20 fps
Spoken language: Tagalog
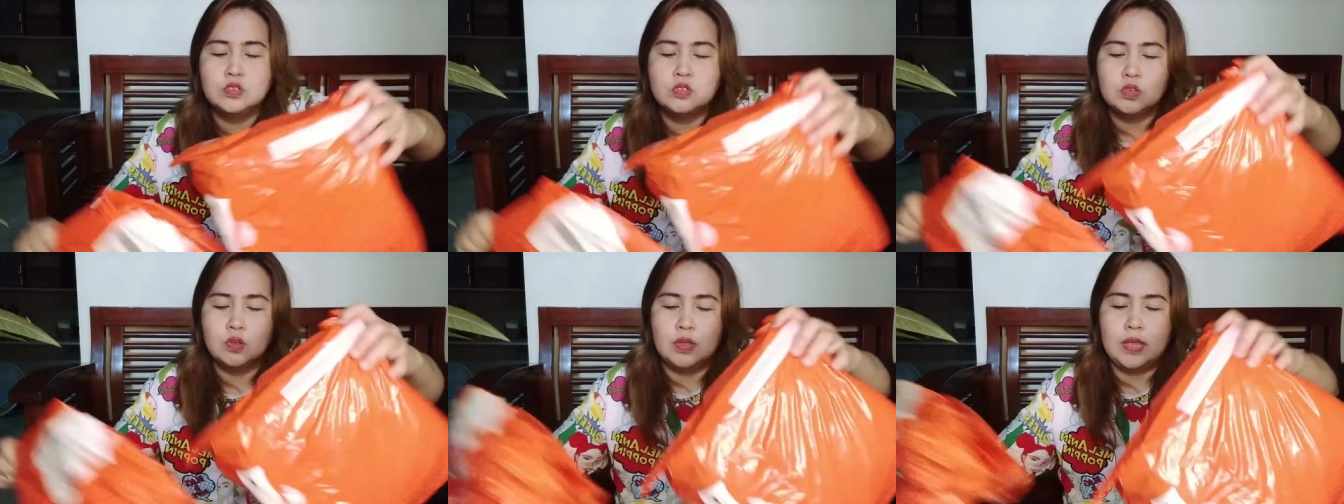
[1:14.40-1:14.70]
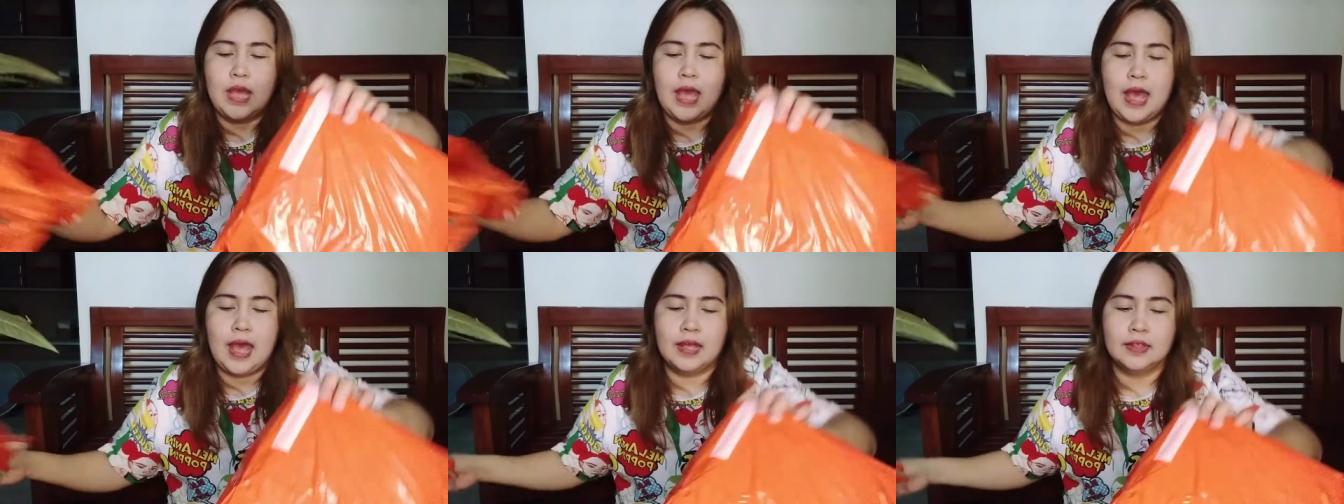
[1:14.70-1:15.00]
So,
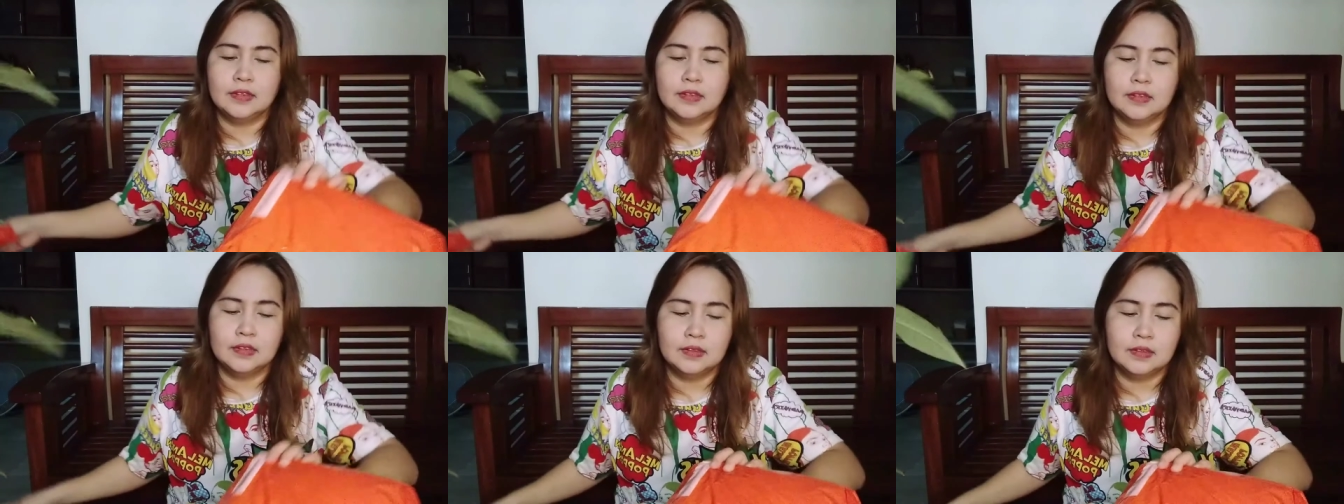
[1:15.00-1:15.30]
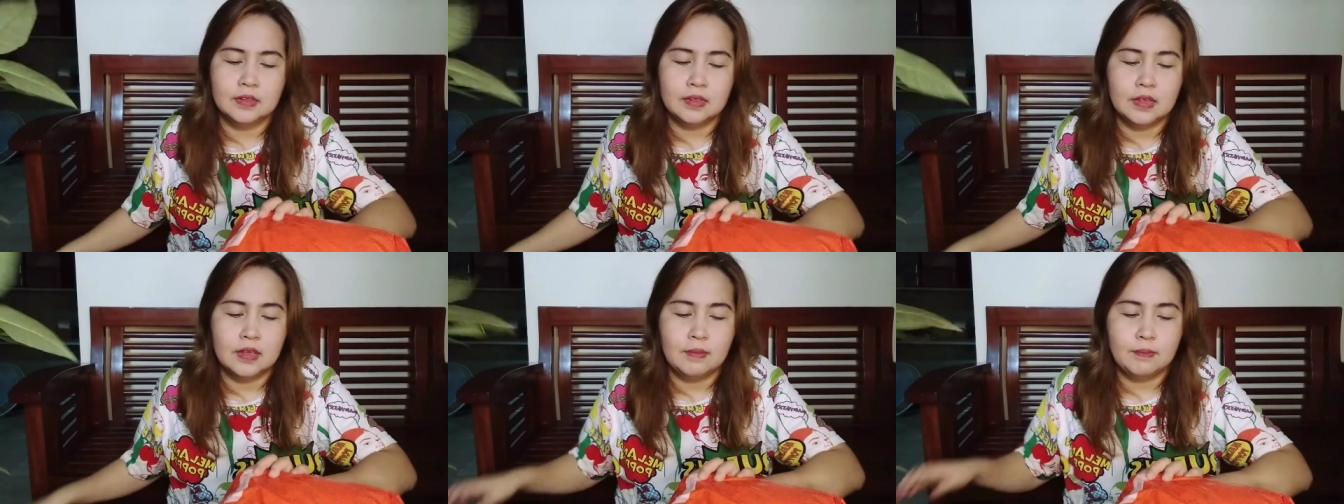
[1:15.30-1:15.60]
yan.
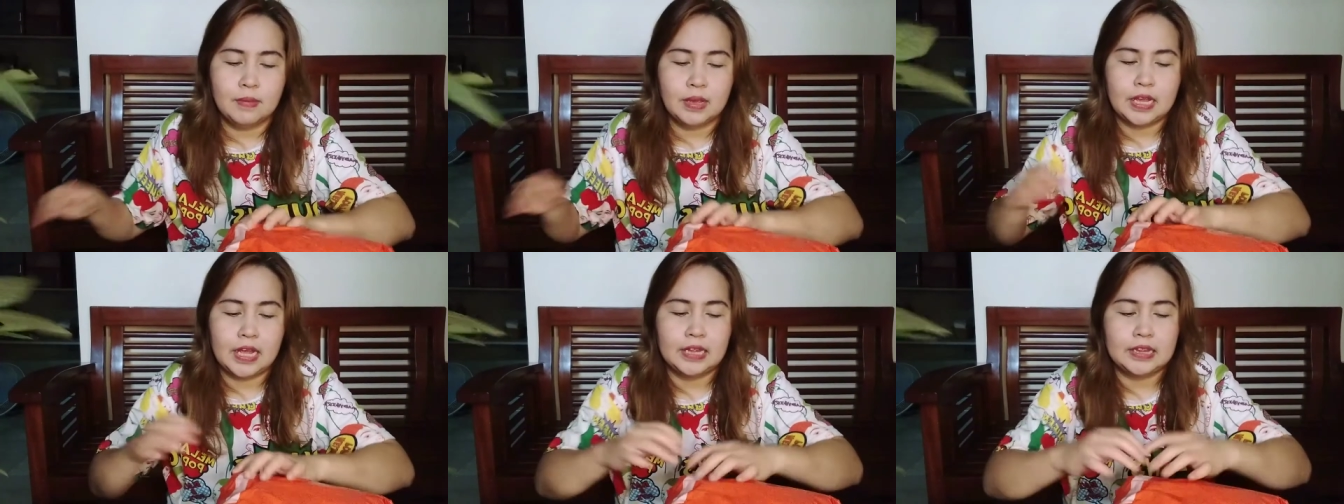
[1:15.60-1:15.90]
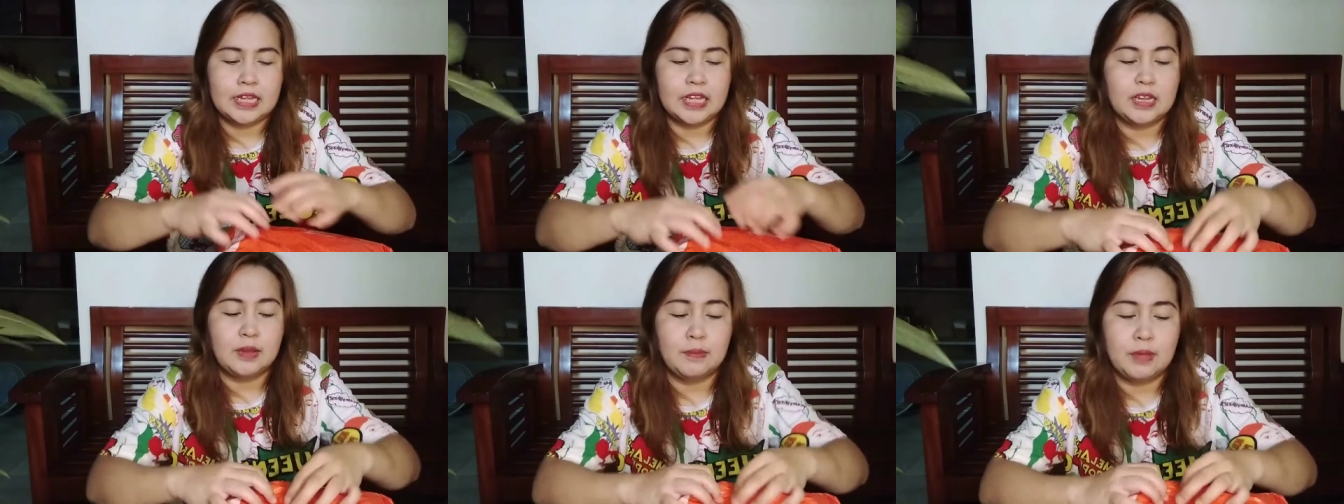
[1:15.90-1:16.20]

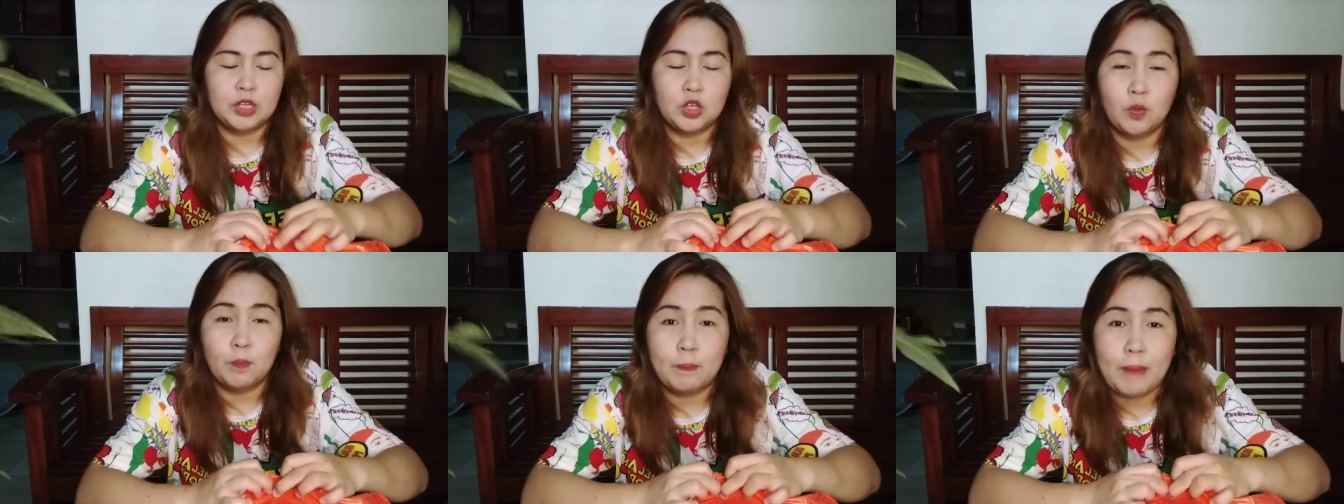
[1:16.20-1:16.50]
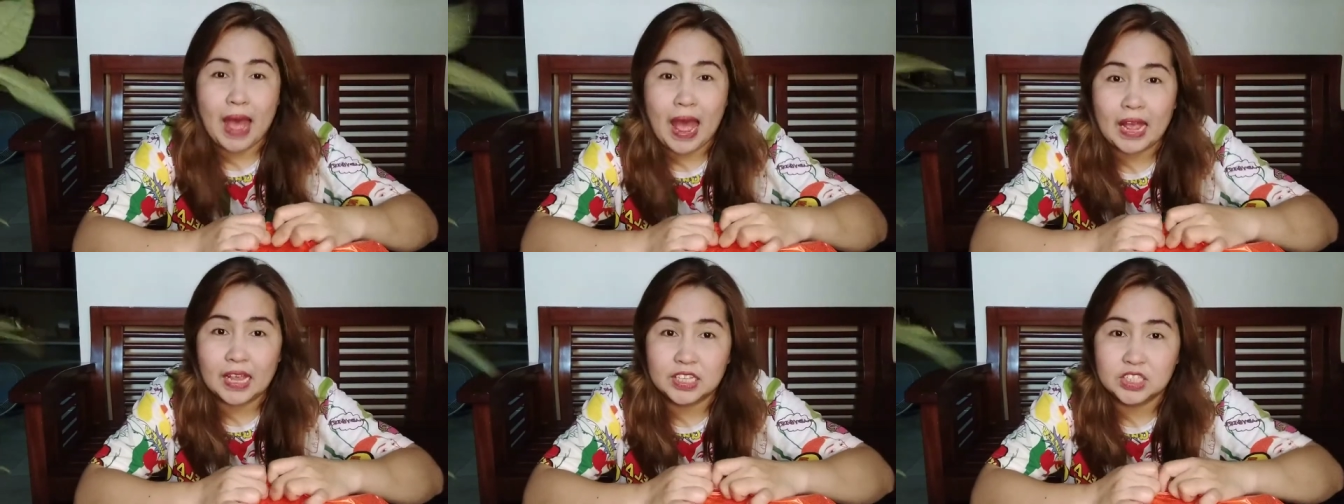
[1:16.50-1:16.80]
Maganda naman yung
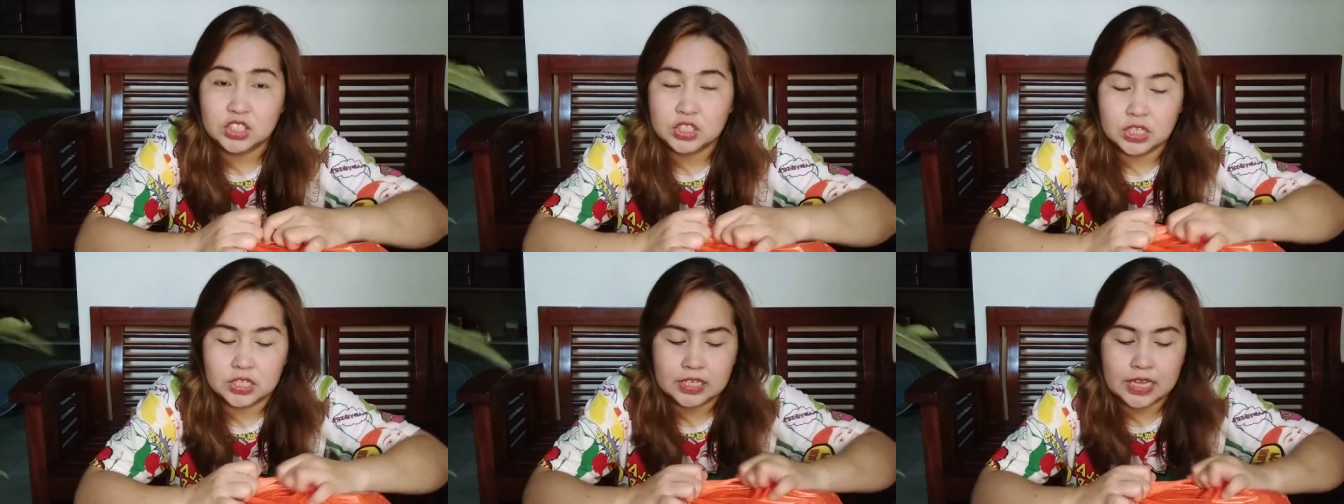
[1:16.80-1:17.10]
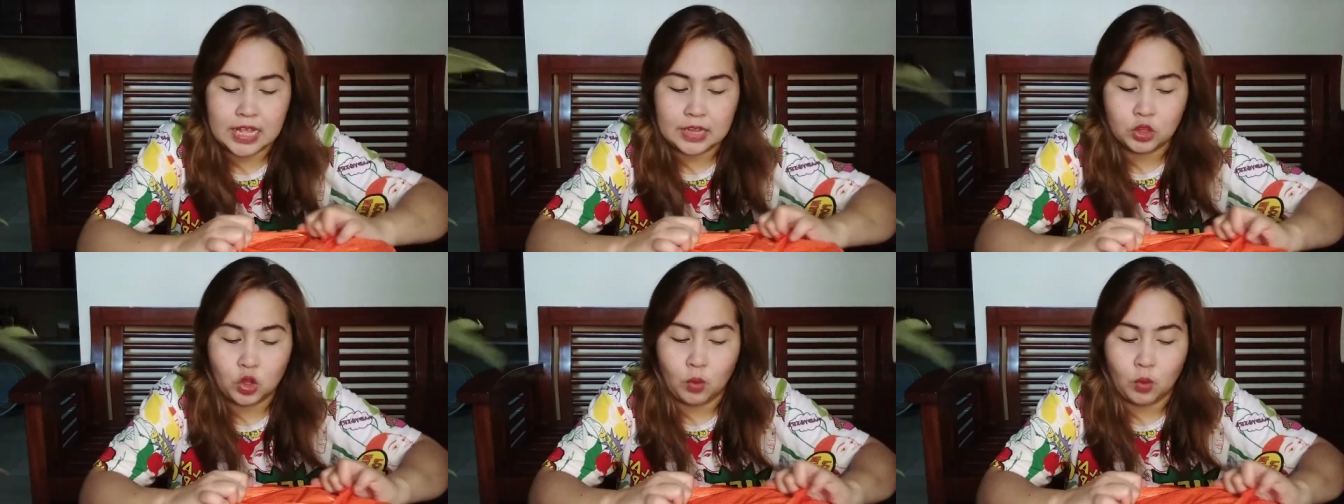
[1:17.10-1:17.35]
packaging niya.